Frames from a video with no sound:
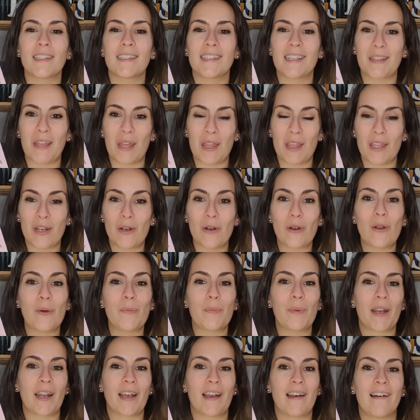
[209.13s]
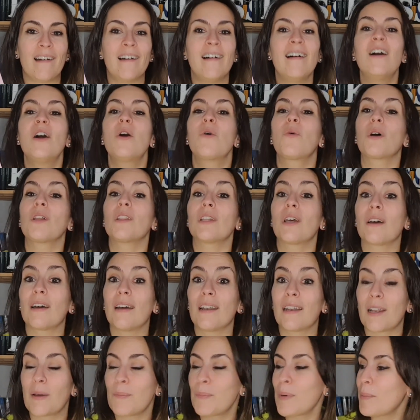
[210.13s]
si decíroslo para cuando haga
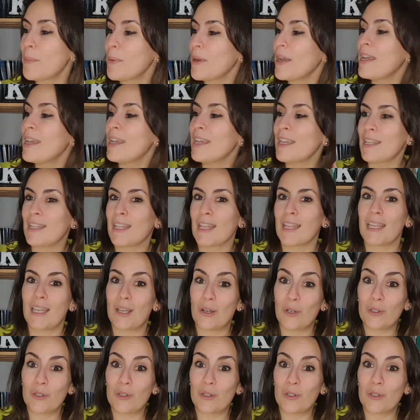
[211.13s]
el wrap-up y,